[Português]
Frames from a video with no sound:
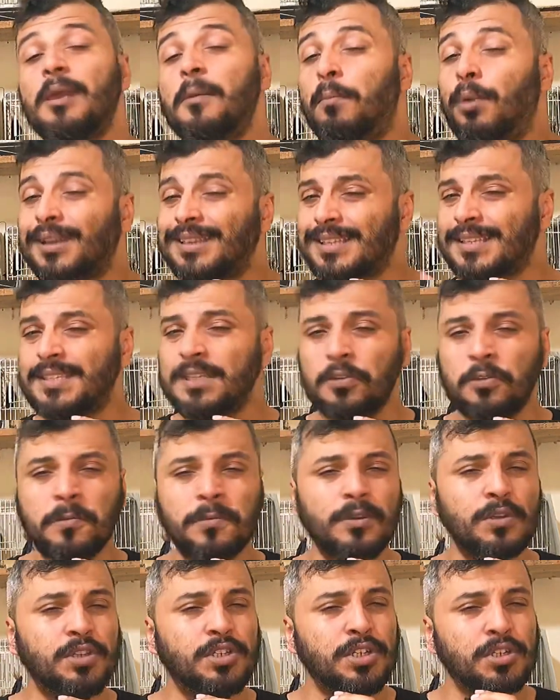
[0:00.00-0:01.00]
Bota 5
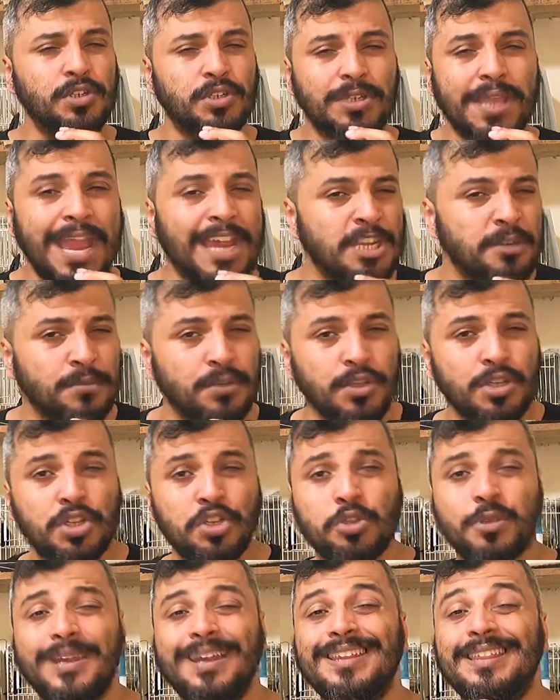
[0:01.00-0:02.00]
minutinhos, 10
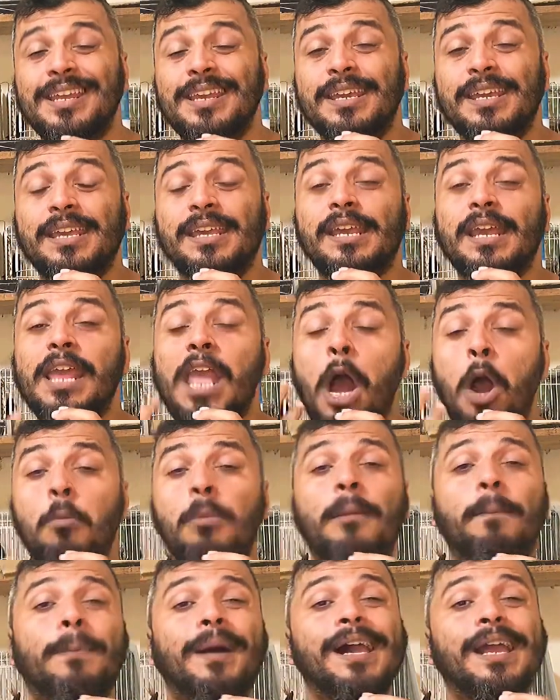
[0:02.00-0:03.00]
minutinhos, que ele tem que criar
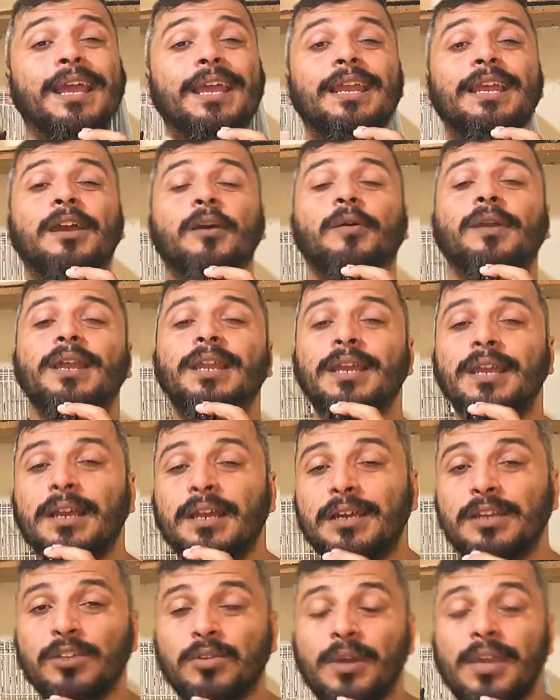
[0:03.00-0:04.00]
uma parelha com aquele
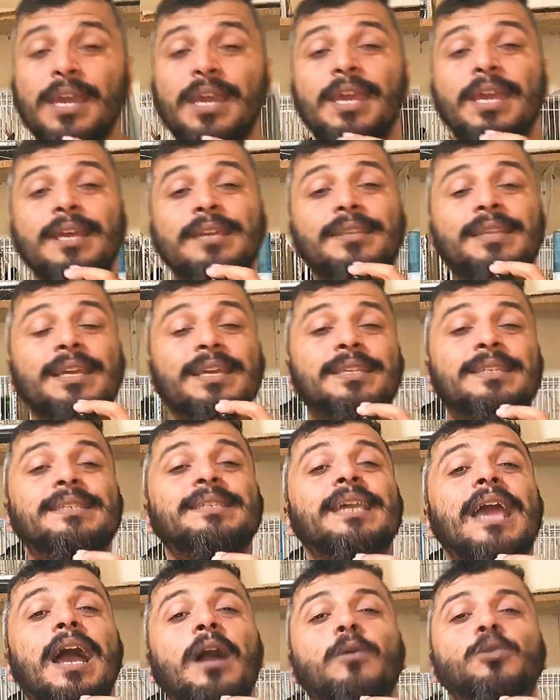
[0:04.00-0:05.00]
canto. Ele tem que
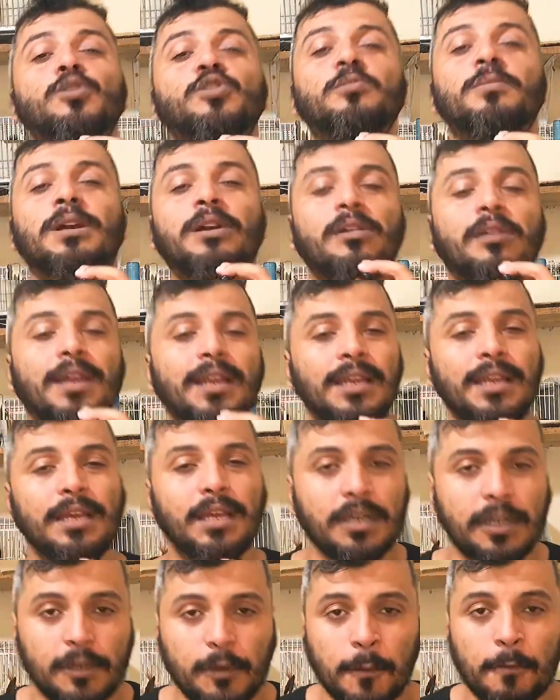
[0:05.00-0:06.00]
se acostumar com aquele
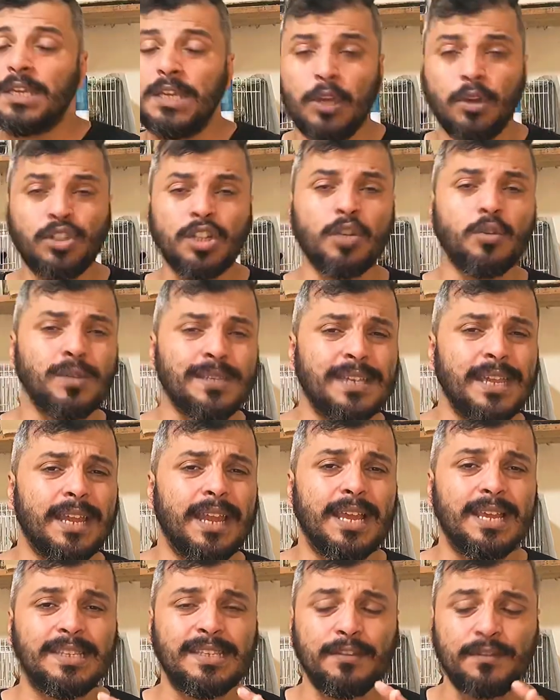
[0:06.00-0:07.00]
canto. E eu te aconselho
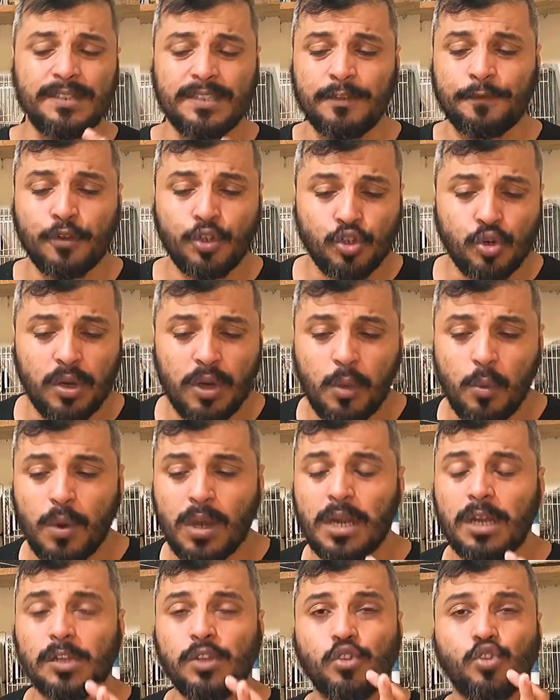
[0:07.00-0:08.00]
aí, se você for escolher um
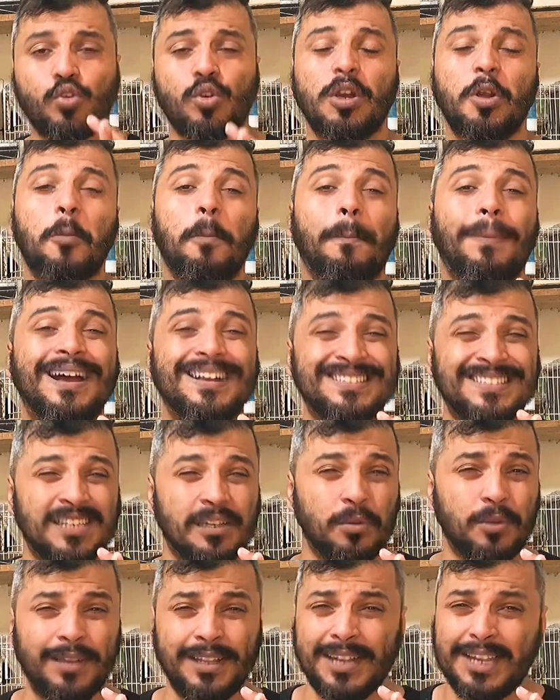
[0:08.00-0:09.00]
canto, escolher um
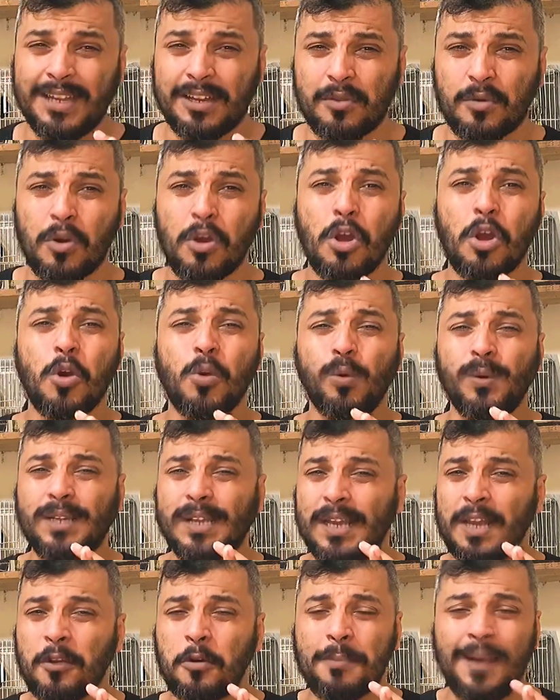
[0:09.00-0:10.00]
pássaro grego, o
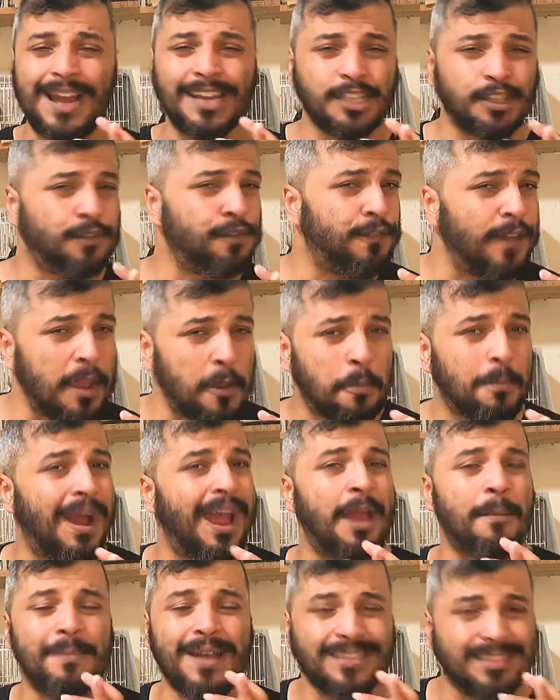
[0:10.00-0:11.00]
grego mais feio,
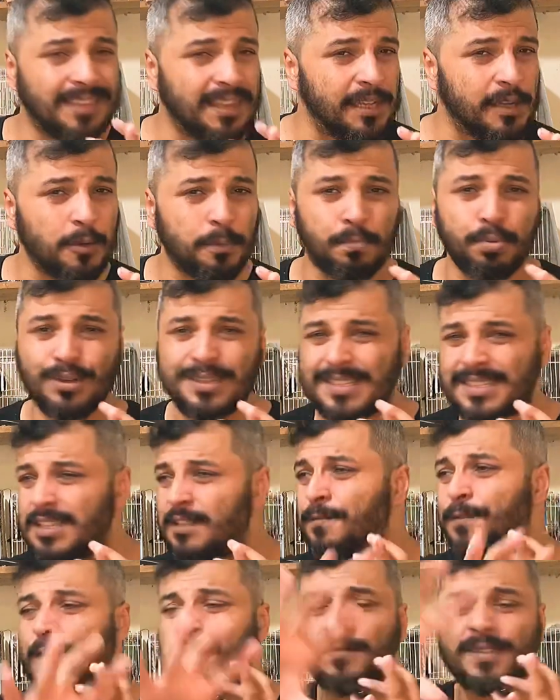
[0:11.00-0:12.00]
mais mateiro
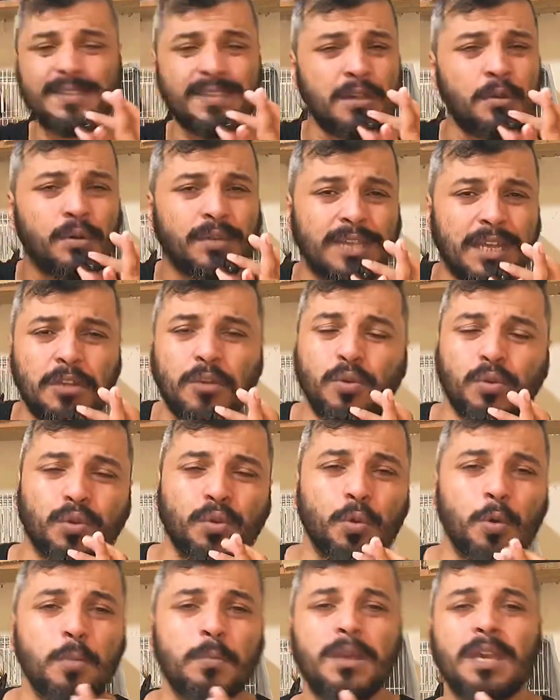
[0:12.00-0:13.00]
possível que você encontrar no
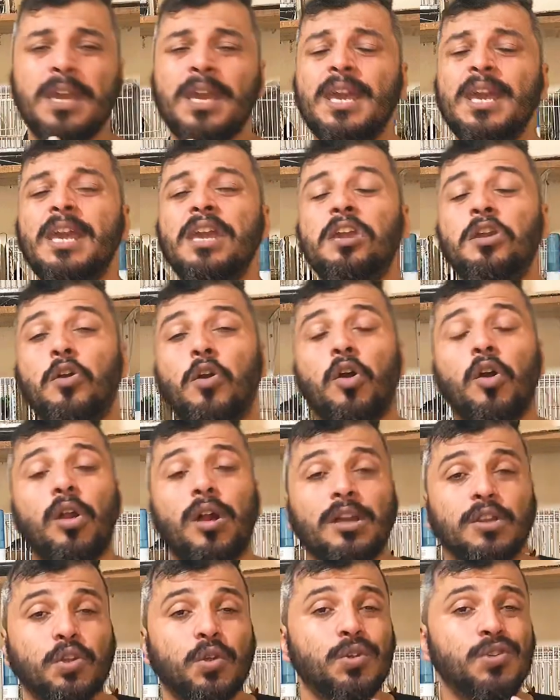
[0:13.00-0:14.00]
YouTube, e
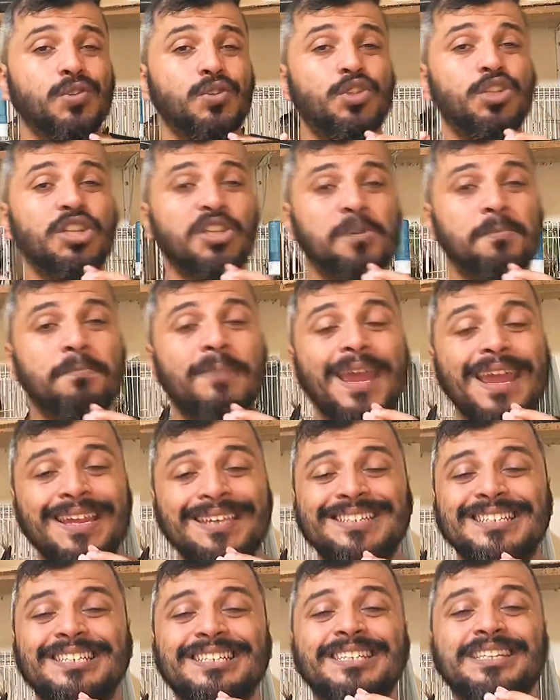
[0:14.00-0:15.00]
coloca todos os dias bem
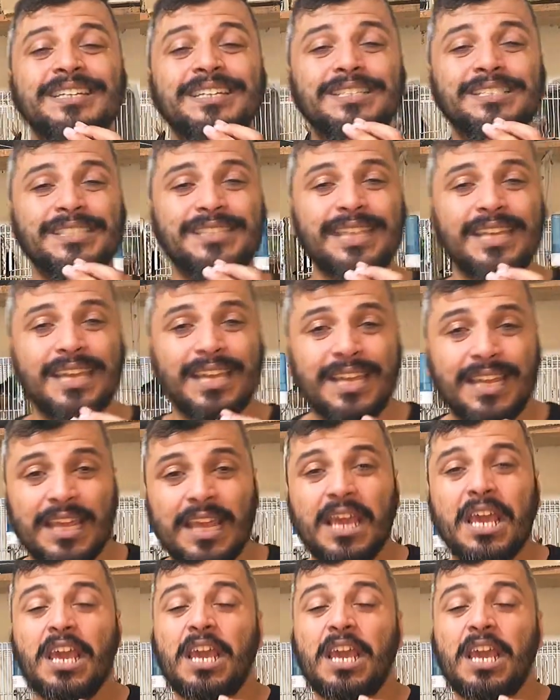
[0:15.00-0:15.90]
distante dele.